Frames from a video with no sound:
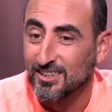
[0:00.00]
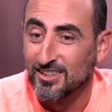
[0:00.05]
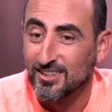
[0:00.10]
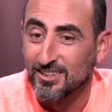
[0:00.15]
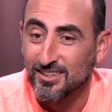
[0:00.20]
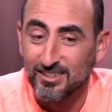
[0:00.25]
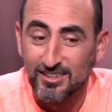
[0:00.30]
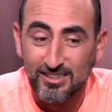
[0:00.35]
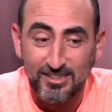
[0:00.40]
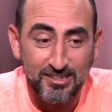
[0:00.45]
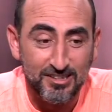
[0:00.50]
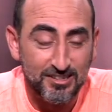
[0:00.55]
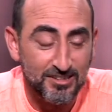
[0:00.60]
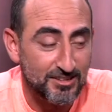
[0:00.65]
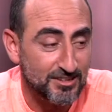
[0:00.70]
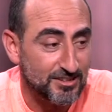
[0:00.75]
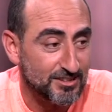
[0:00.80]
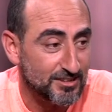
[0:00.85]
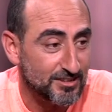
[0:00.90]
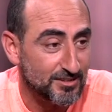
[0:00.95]

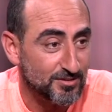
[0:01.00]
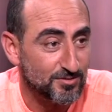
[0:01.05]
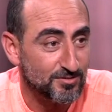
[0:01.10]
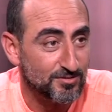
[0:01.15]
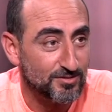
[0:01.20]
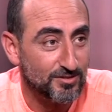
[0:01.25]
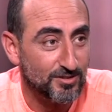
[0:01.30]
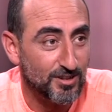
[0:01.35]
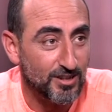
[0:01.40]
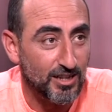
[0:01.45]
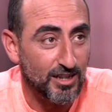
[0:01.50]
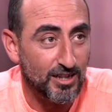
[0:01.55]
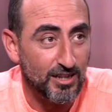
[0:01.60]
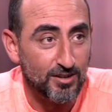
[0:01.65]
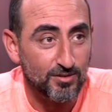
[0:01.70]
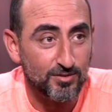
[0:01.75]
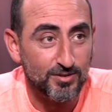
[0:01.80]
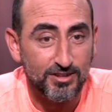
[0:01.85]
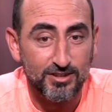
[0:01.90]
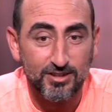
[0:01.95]
on
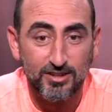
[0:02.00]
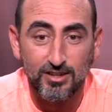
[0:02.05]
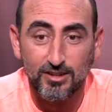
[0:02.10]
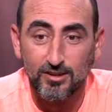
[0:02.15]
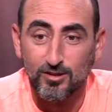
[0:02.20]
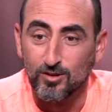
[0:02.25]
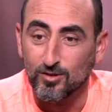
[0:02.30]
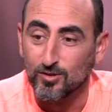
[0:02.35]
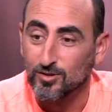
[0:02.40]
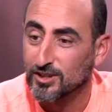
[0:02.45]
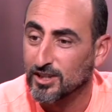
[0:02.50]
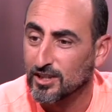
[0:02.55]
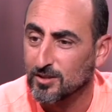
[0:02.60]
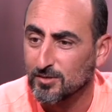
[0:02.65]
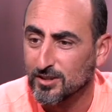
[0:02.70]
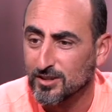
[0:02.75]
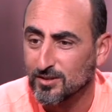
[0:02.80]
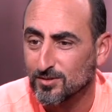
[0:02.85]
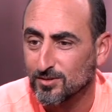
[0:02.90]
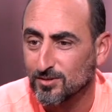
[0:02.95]
aura aussi une
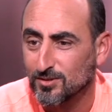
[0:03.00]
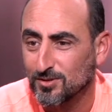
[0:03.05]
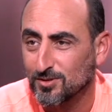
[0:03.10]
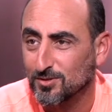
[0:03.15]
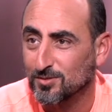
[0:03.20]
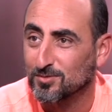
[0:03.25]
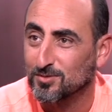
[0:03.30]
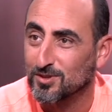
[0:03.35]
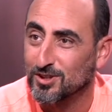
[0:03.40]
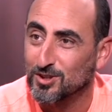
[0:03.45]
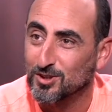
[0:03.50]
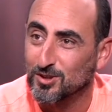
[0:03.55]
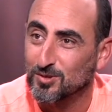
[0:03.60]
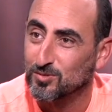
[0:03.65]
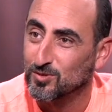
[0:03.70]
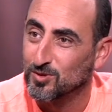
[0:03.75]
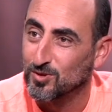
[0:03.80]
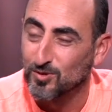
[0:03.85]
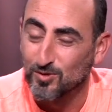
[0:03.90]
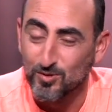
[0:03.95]
gaming zone où les
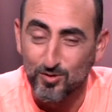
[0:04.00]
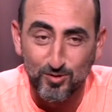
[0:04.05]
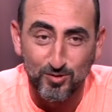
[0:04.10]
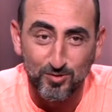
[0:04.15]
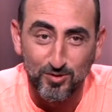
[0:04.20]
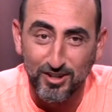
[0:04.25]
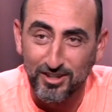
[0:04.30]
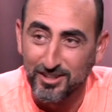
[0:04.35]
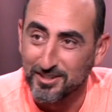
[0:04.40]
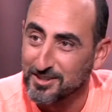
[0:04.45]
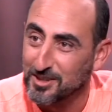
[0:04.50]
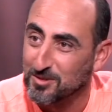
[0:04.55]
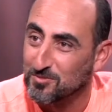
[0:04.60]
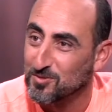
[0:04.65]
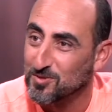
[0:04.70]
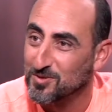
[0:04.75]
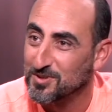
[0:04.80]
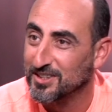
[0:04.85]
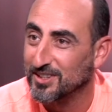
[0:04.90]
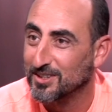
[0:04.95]
gens pourront jouer,
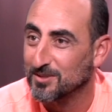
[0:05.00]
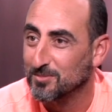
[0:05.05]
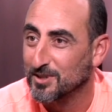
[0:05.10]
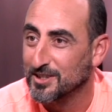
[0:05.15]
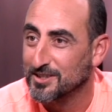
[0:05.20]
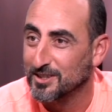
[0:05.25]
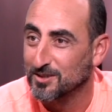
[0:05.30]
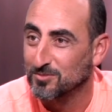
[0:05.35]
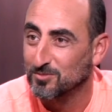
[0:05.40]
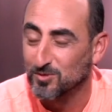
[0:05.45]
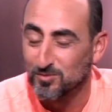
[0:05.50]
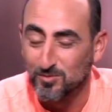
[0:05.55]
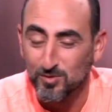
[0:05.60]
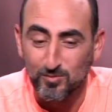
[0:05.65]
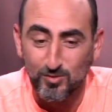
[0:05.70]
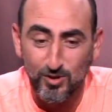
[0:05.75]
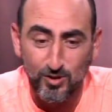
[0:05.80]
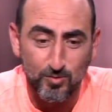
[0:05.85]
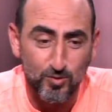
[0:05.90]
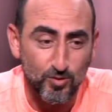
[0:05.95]
s'amuser et passer un bon
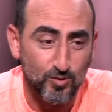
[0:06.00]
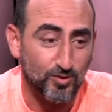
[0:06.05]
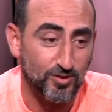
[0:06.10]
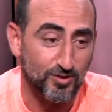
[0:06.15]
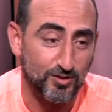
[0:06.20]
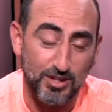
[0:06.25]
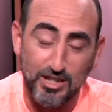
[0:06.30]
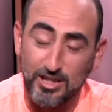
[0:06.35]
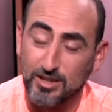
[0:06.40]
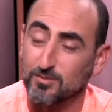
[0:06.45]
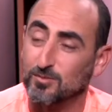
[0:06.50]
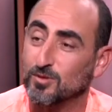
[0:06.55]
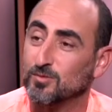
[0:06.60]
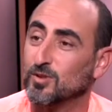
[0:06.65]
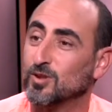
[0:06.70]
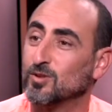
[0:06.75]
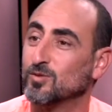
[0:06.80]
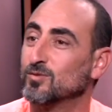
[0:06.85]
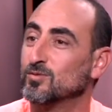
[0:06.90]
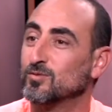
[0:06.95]
moment, parce qu'il y a des
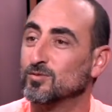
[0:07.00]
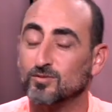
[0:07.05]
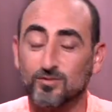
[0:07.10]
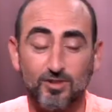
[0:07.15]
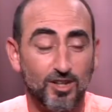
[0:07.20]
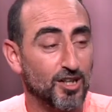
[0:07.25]
moments où